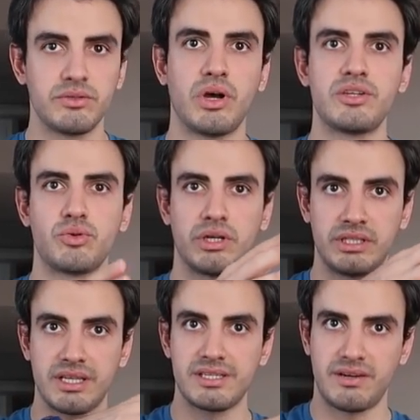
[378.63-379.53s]
Daha çok
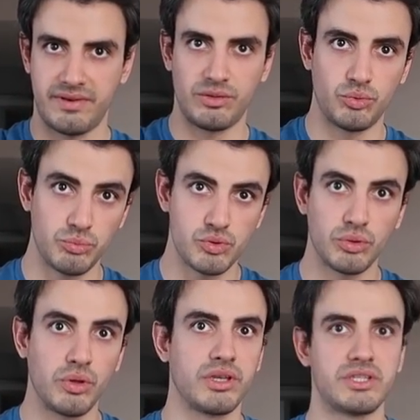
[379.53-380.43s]
Adidas'lar falan dümdüz
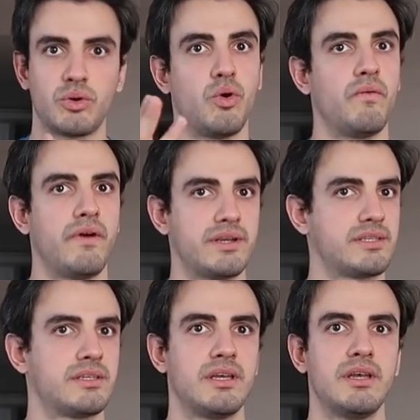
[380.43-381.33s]
oluyor. işte Converse,